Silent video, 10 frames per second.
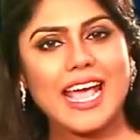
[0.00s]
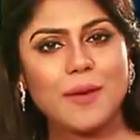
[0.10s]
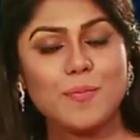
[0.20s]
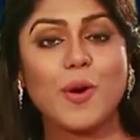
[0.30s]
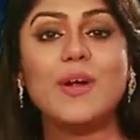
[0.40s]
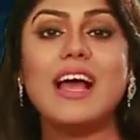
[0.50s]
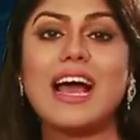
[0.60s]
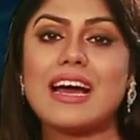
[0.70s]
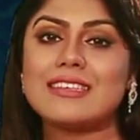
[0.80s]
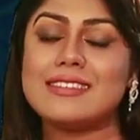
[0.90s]
এরপর
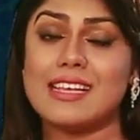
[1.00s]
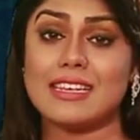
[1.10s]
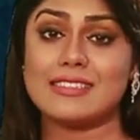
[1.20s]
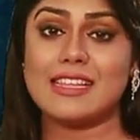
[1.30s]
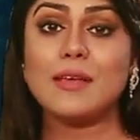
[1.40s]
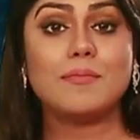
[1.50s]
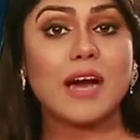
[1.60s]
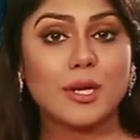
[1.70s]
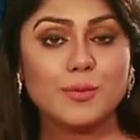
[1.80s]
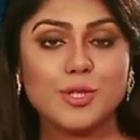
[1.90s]
আস্তে আস্তে
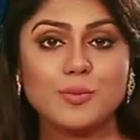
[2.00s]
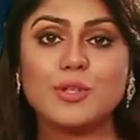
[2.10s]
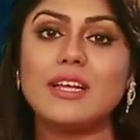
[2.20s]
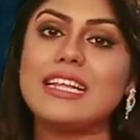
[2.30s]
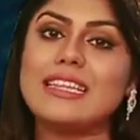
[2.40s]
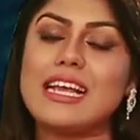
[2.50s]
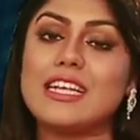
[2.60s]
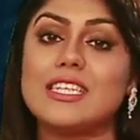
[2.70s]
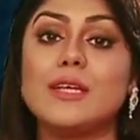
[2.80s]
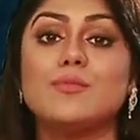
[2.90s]
মানব সভ্যতার ইতিহাসে